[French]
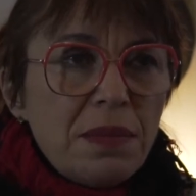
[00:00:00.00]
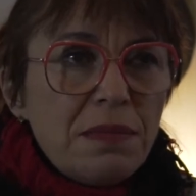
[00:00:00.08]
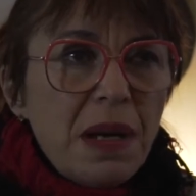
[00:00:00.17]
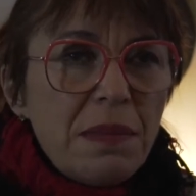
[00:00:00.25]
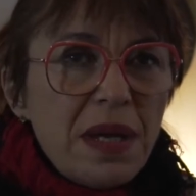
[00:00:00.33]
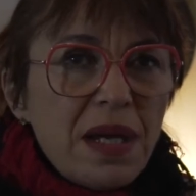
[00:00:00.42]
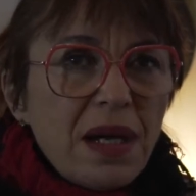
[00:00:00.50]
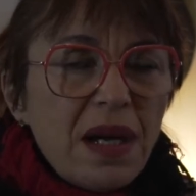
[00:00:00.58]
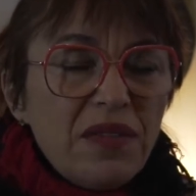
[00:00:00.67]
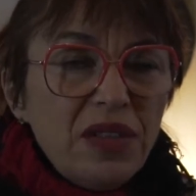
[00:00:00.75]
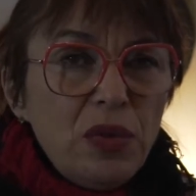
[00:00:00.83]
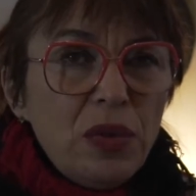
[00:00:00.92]
ma mère
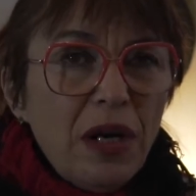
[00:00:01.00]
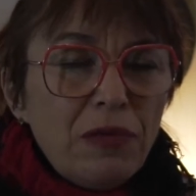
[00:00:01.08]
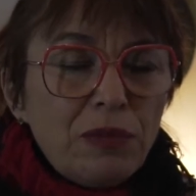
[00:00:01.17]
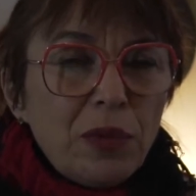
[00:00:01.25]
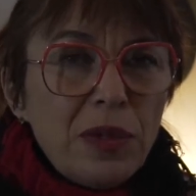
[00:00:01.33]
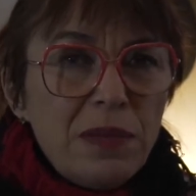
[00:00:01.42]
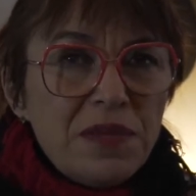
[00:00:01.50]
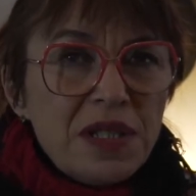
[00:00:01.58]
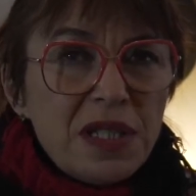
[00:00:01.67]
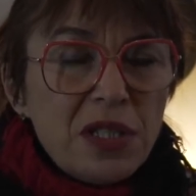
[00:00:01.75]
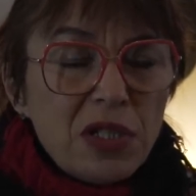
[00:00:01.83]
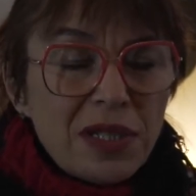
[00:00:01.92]
avait de graves problèmes
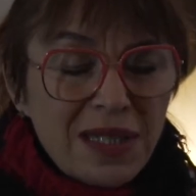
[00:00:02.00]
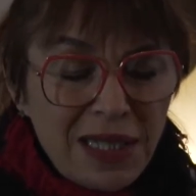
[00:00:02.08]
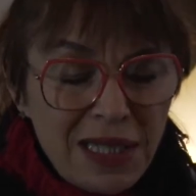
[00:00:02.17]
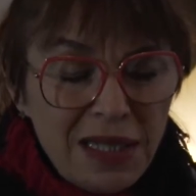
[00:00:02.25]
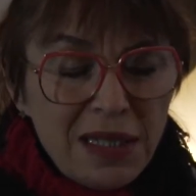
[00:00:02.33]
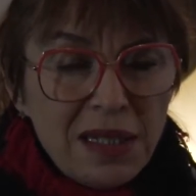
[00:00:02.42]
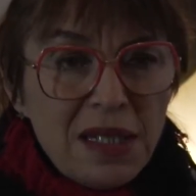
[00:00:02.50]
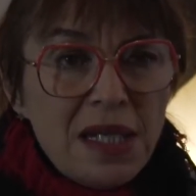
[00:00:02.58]
psychiatriques